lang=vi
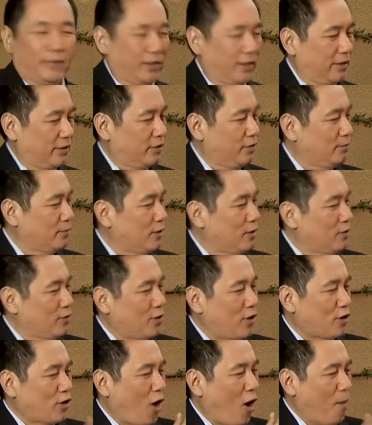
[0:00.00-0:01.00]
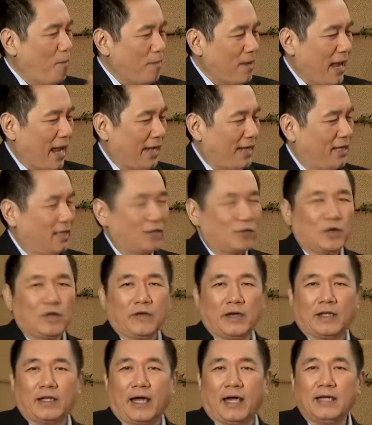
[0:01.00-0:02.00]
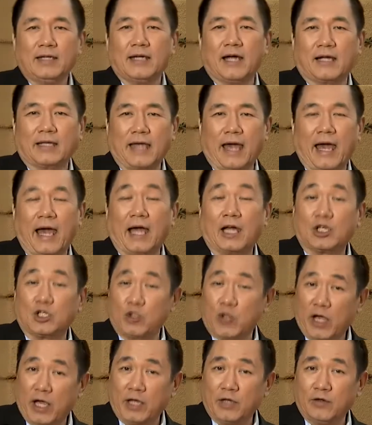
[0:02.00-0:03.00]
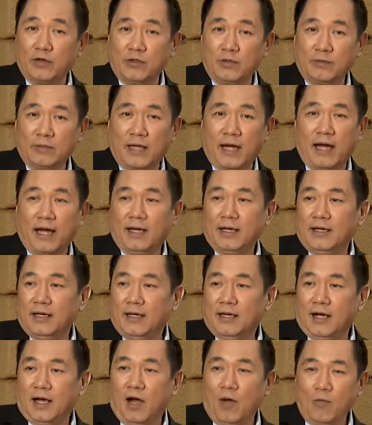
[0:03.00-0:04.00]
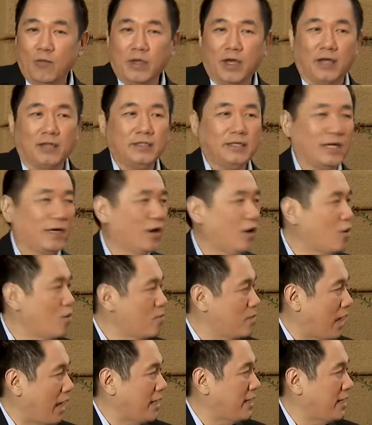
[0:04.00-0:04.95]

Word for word: à, chúng tôi luôn nói tóm lại đó là quý vị thấy rằng nhà hàng trend của chúng ta không những chỉ có khung cảnh